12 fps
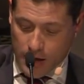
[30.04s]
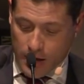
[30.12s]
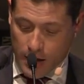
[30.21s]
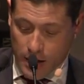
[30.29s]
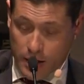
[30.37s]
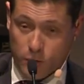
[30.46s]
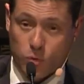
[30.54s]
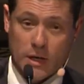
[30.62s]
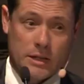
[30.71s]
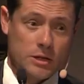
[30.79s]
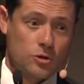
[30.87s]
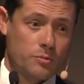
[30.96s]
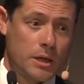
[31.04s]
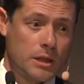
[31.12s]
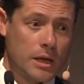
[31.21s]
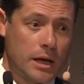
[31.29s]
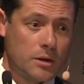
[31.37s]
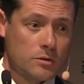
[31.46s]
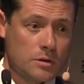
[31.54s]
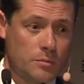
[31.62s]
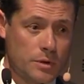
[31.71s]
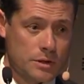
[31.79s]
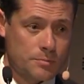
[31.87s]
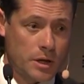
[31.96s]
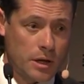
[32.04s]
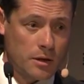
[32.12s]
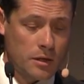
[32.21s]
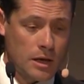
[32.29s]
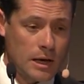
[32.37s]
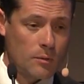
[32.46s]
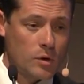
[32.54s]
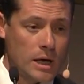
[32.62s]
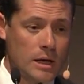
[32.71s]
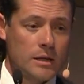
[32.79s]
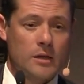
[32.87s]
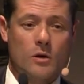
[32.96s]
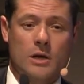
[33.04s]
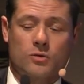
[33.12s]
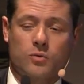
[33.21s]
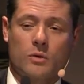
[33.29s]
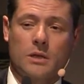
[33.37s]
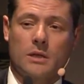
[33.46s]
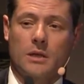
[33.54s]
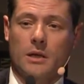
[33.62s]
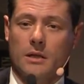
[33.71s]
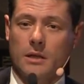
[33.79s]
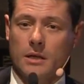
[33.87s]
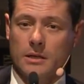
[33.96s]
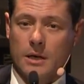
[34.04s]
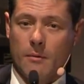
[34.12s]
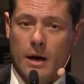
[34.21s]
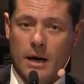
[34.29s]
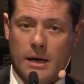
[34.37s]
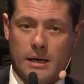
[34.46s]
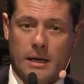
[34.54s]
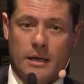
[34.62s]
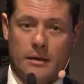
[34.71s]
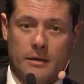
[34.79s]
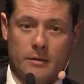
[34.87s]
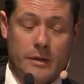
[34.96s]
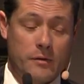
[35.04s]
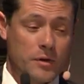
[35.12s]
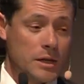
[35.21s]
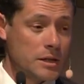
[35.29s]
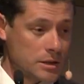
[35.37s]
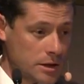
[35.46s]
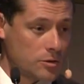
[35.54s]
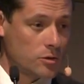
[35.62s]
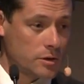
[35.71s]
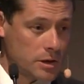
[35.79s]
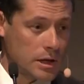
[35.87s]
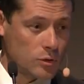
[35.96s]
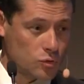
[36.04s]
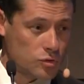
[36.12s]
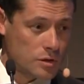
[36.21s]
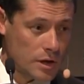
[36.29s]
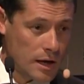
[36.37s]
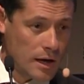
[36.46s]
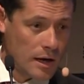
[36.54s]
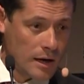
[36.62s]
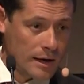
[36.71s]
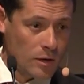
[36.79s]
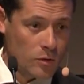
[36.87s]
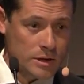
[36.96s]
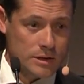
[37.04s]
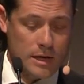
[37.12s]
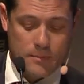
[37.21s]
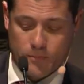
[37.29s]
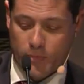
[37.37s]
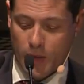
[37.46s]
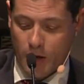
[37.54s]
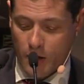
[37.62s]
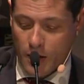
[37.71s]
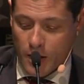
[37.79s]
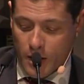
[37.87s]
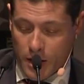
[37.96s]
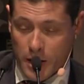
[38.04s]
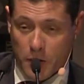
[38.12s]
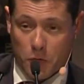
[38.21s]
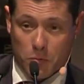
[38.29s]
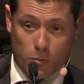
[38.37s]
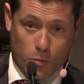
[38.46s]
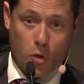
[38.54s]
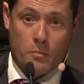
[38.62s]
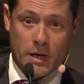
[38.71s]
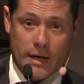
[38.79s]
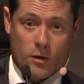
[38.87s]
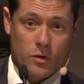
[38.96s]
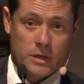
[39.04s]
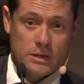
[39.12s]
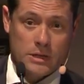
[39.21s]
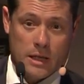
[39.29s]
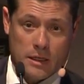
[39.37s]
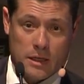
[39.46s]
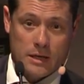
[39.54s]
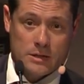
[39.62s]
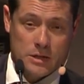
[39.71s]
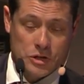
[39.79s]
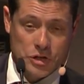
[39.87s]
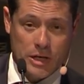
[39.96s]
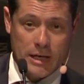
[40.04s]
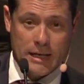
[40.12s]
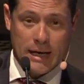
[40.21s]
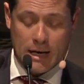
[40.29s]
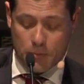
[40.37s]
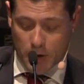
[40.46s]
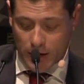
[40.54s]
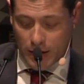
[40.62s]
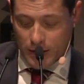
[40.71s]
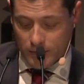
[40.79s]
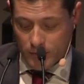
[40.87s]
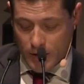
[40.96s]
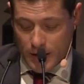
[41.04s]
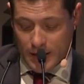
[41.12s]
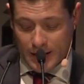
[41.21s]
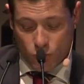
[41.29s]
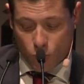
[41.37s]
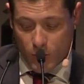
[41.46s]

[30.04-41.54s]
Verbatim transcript: Eh, durante estos 20 años, en mi experiencia laboral, he tenido la suerte de trabajar en diferentes sectores de la industria aragonesa, ...y eh, combinado con estancias en China y en Alemania, y eh,